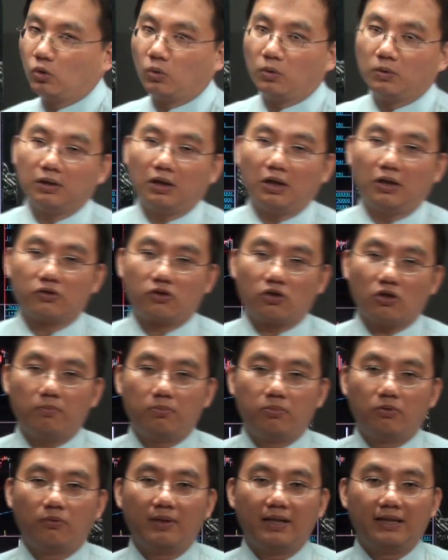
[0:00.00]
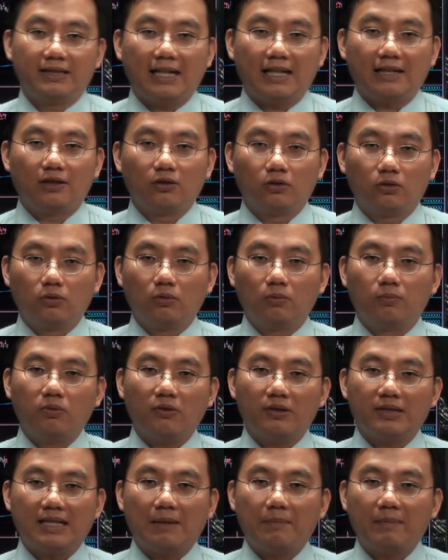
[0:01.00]
多头就不会再突
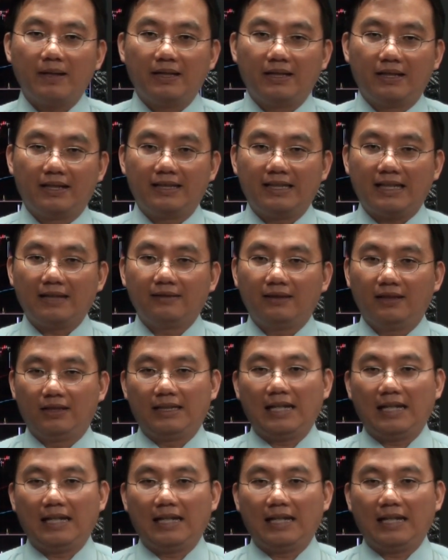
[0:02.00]
破上面的一个箱顶